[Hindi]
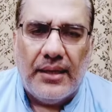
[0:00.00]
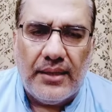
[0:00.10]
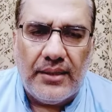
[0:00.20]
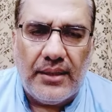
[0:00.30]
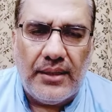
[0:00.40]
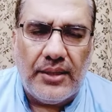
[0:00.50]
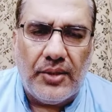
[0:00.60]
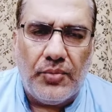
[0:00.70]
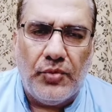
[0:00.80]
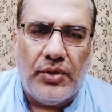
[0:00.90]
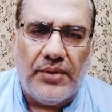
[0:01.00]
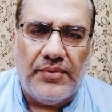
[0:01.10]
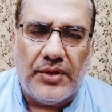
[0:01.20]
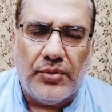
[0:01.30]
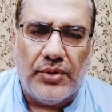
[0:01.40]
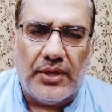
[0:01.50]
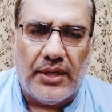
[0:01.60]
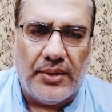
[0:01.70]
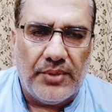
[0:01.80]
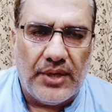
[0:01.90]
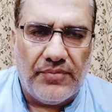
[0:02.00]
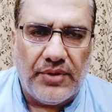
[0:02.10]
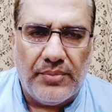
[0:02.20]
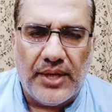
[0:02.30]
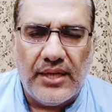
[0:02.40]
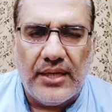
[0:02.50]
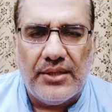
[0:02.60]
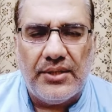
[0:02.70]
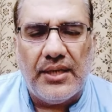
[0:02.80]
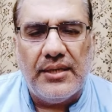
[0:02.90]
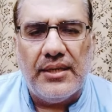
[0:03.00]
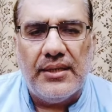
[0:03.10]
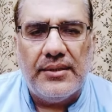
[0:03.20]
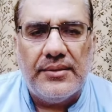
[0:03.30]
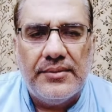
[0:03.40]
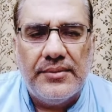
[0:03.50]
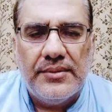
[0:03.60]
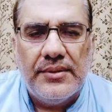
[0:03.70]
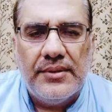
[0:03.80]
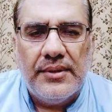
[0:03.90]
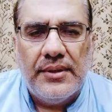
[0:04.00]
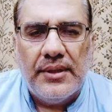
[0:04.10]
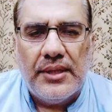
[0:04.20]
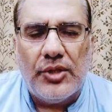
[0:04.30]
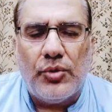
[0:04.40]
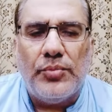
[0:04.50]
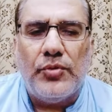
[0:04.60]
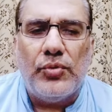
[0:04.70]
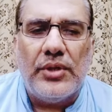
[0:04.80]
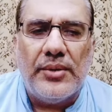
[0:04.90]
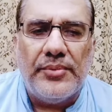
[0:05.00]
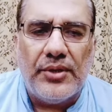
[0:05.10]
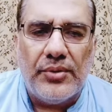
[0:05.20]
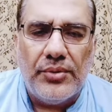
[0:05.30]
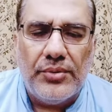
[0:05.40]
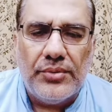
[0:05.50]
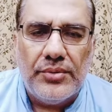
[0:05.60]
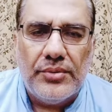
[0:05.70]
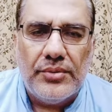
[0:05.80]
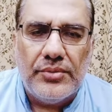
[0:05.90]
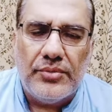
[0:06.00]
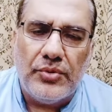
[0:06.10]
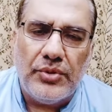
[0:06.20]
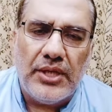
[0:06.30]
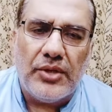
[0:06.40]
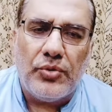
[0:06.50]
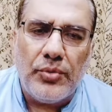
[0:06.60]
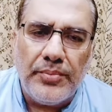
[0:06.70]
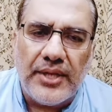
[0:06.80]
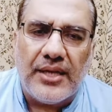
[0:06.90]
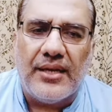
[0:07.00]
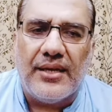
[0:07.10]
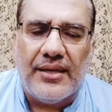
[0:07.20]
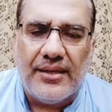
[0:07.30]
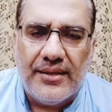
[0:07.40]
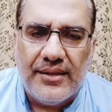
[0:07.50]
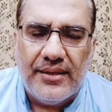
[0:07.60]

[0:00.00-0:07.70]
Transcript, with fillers: हज़रत अली करमुल्ला वजहुल करीम का फरमान अलीशान है कि तुम दुनिया में रहो दुनिया तुम में ना रहे